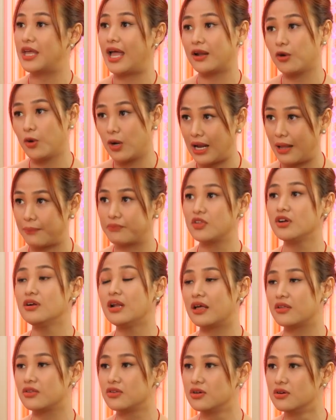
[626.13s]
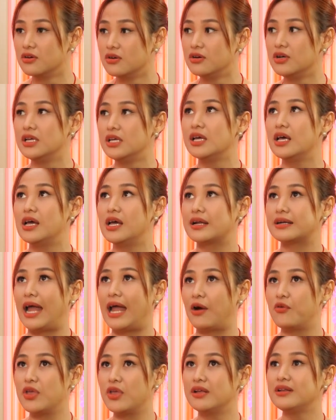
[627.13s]
Thì anh Huỳnh Lập tức là người
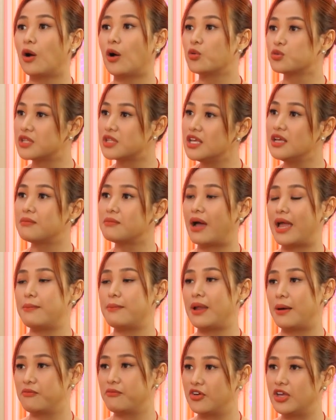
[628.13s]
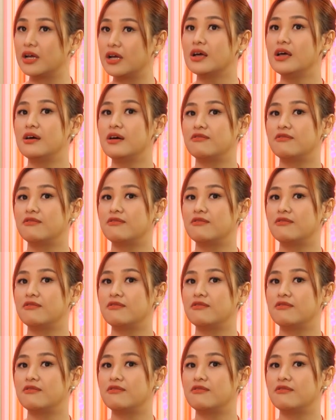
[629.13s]
đạo diễn đầu tiên mà em làm việc.